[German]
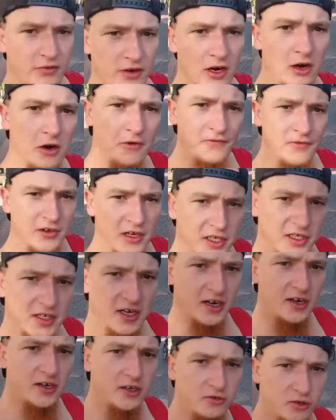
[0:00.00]
Wir laufen jetzt
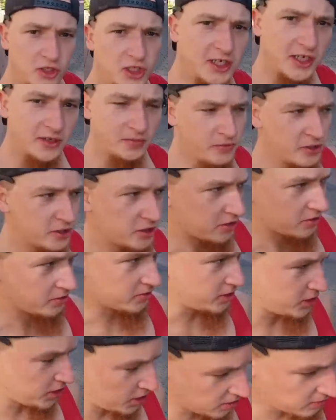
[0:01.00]
gerade durch Stadtmitte
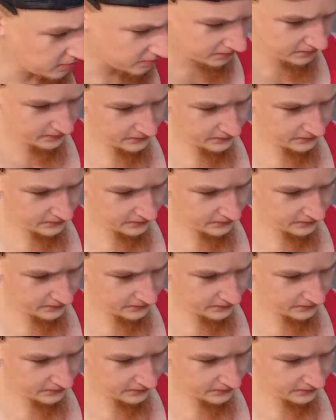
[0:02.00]
durch.